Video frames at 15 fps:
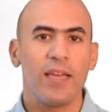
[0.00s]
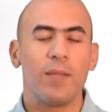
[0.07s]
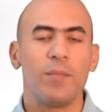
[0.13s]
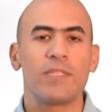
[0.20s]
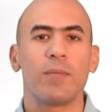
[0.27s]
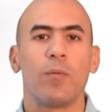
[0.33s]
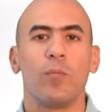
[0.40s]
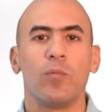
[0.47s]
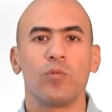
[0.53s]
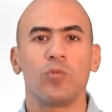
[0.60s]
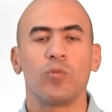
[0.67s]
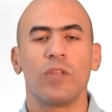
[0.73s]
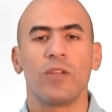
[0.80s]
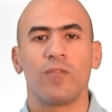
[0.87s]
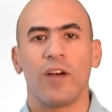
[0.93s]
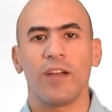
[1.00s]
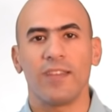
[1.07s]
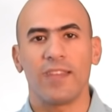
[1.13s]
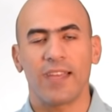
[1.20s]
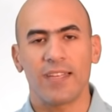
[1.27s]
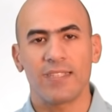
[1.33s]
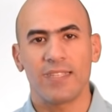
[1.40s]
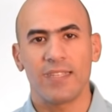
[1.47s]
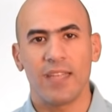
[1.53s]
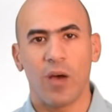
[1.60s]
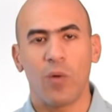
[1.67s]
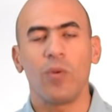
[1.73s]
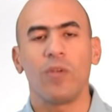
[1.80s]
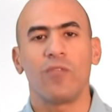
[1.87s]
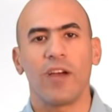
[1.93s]
بسبب وجود الفايتيك اسيد
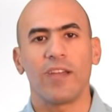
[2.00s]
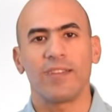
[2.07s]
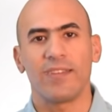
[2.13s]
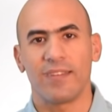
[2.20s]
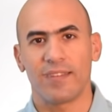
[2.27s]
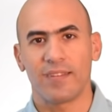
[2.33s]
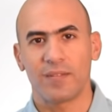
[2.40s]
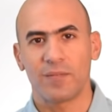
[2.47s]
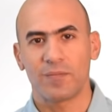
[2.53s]
او الفايتيت